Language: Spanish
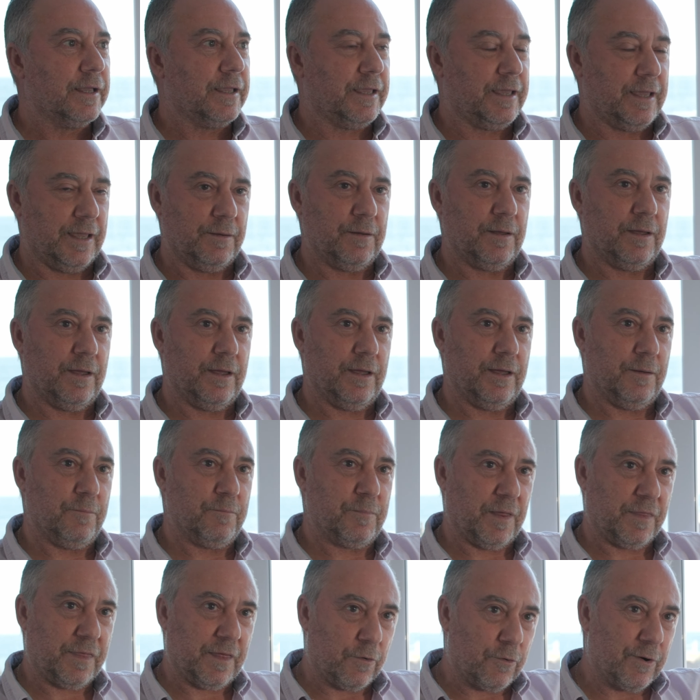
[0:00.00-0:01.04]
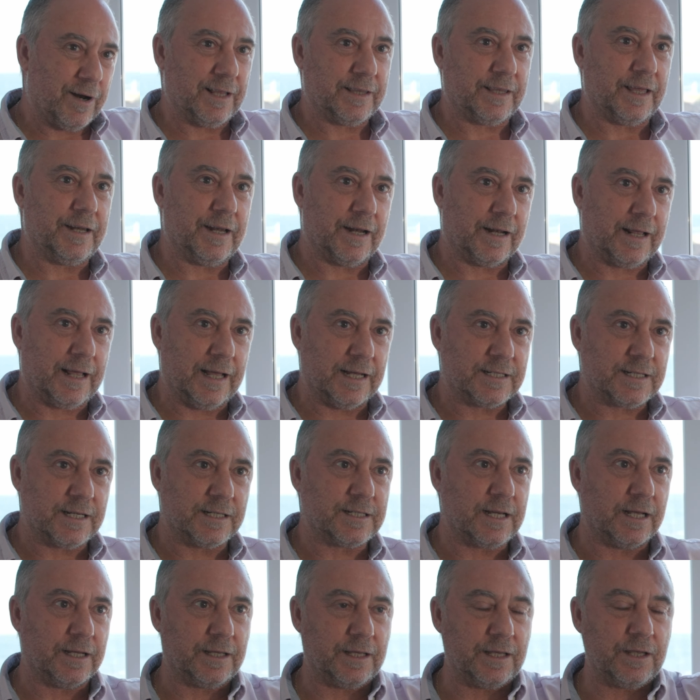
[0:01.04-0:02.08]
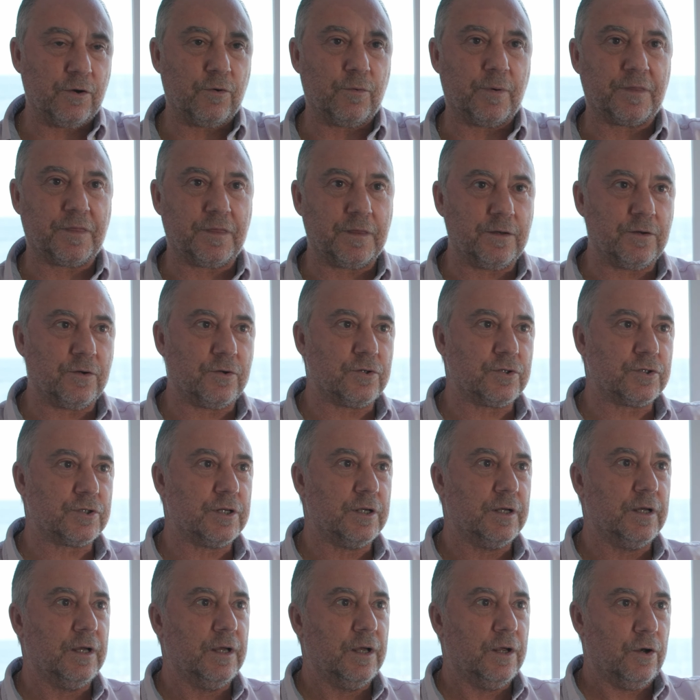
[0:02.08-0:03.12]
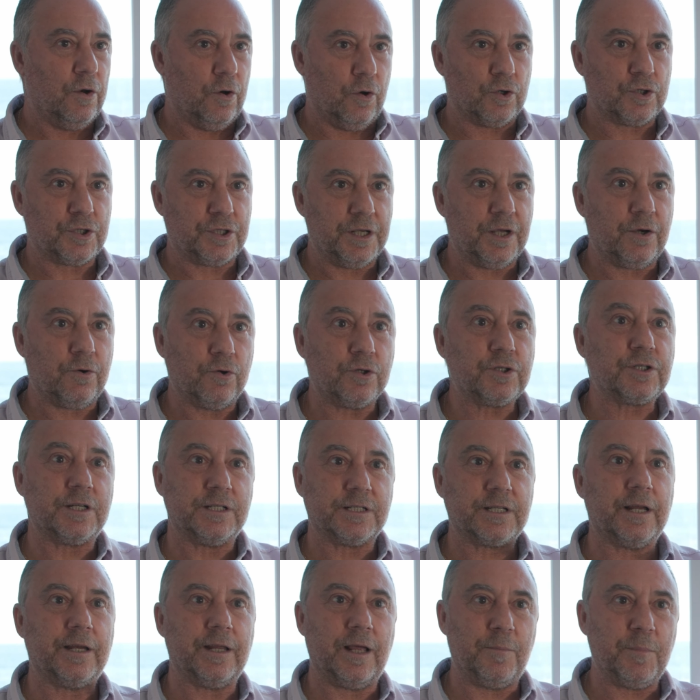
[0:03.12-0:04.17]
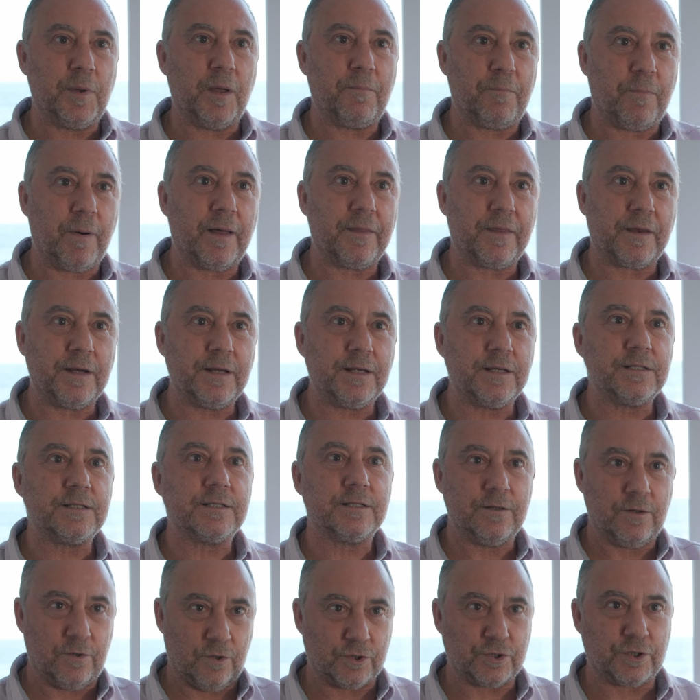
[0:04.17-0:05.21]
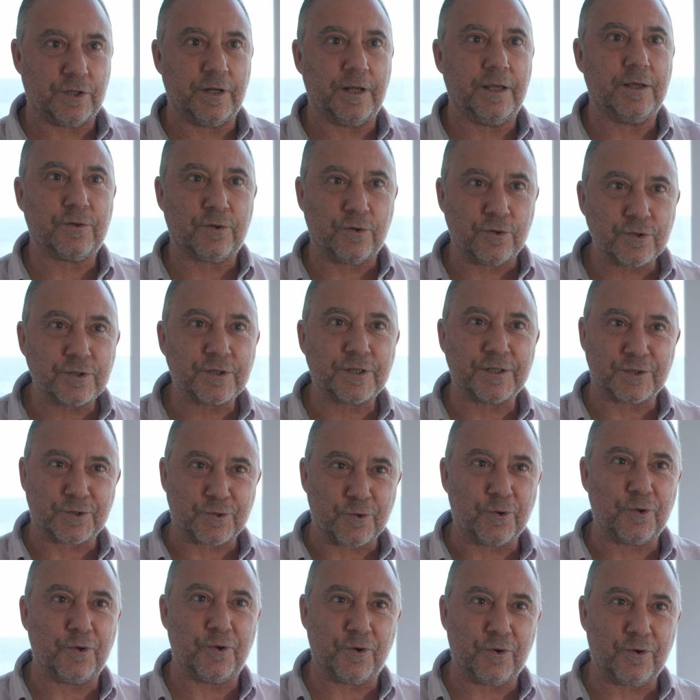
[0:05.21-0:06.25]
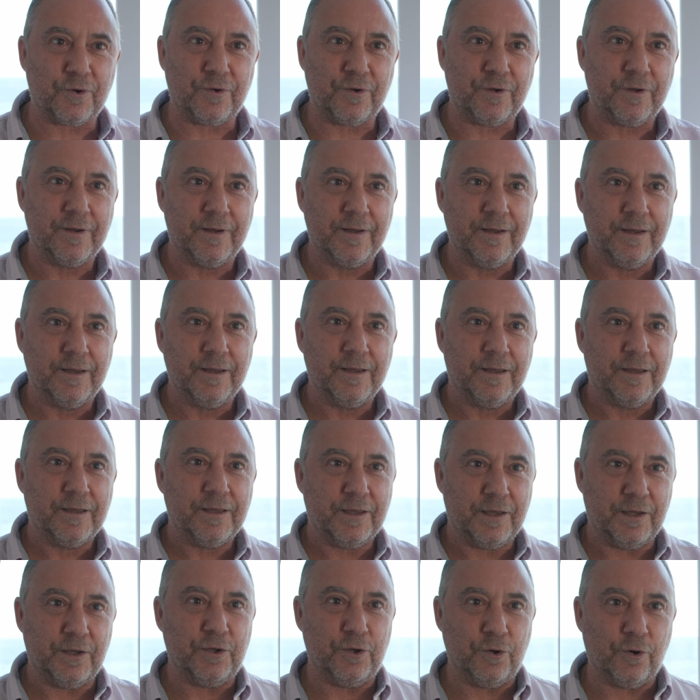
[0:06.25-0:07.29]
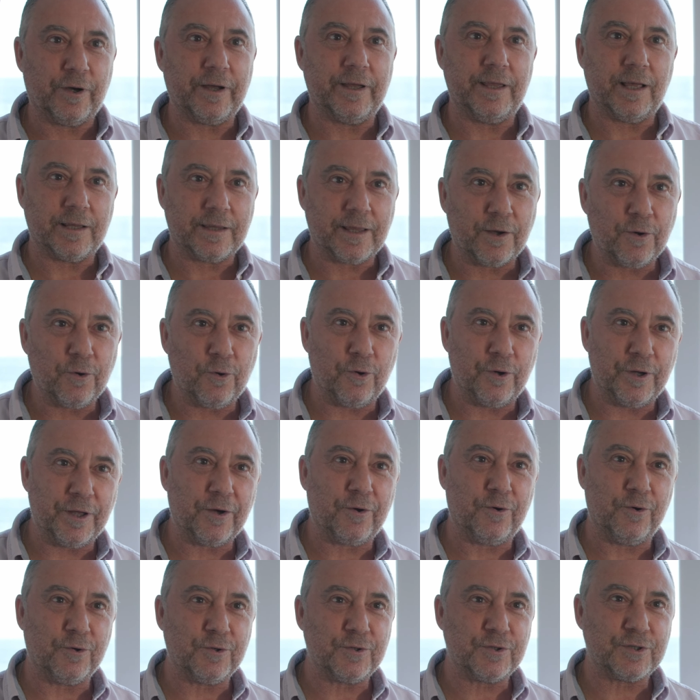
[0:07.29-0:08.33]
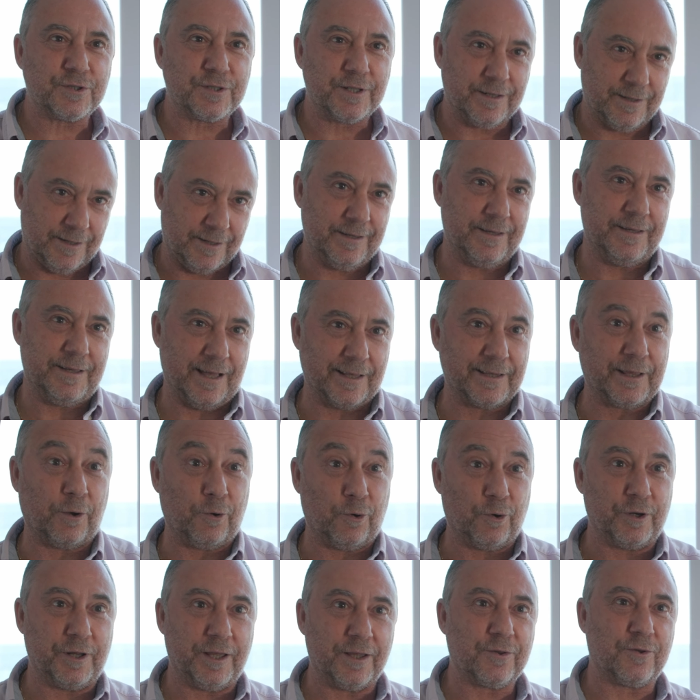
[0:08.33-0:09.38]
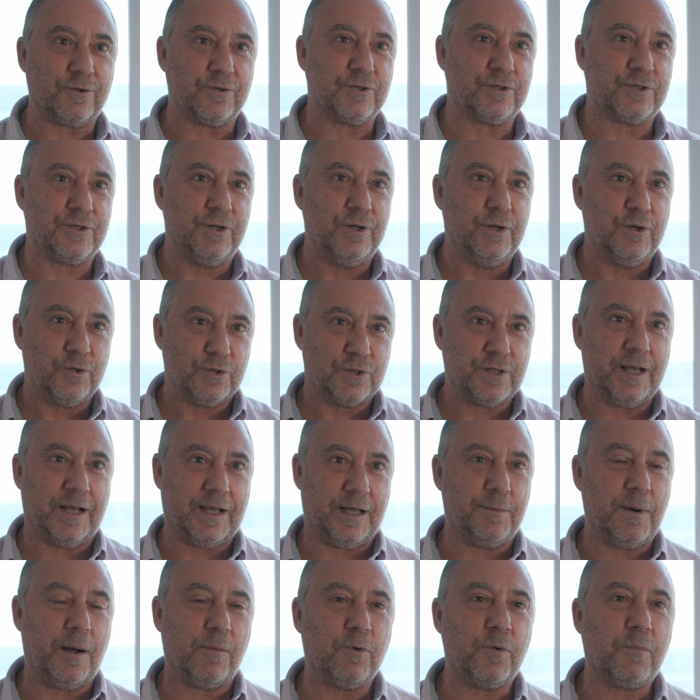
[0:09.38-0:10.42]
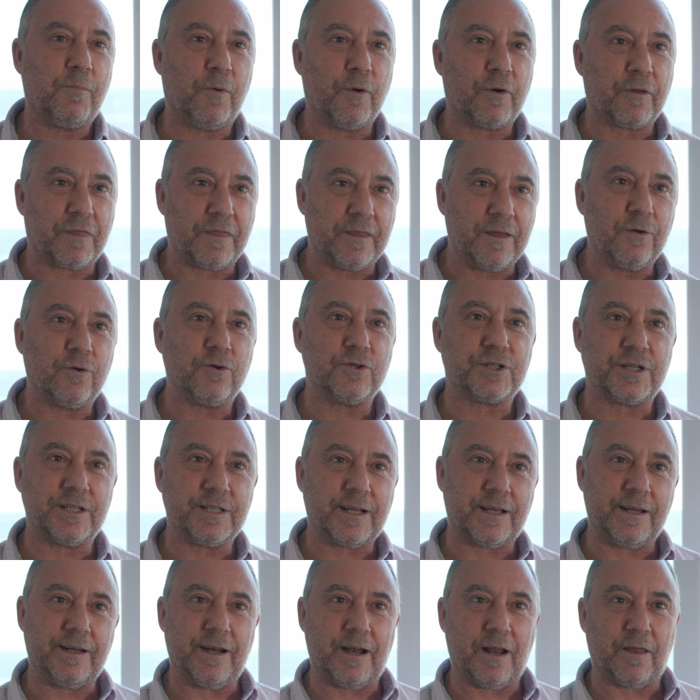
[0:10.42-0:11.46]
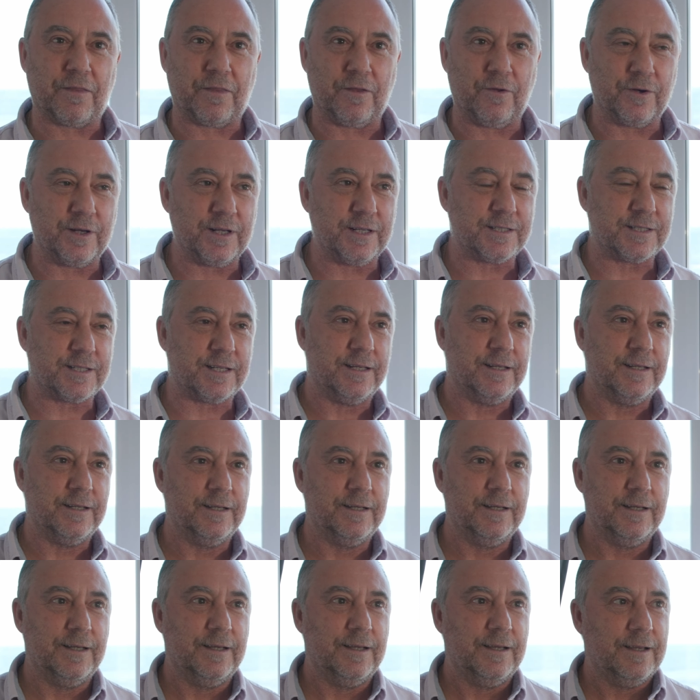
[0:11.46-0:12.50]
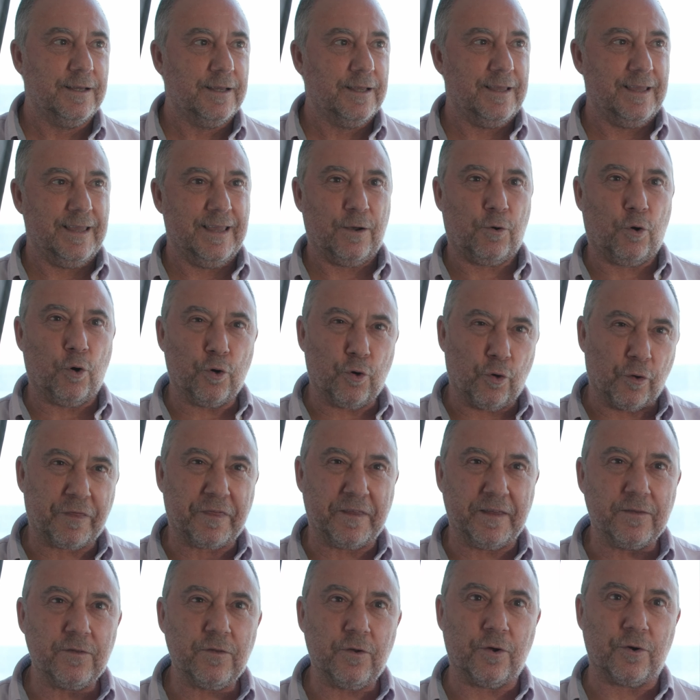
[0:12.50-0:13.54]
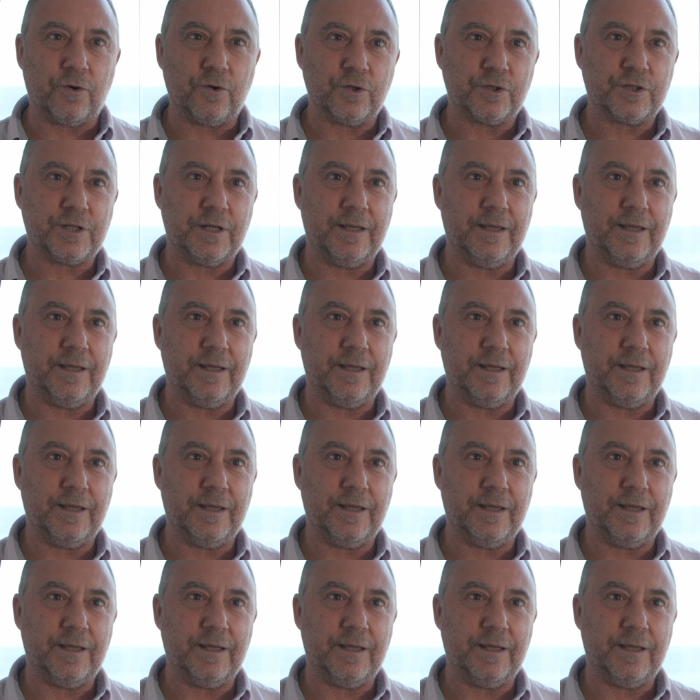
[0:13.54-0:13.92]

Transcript: que empezaron a tener casas aquí o vecinos, los hijos, que serían mis padres, los nietos, que soy yo, y yo que ya tengo hijos y ya tengo nietos. O sea que vamos por cinco o seis generaciones conociéndonos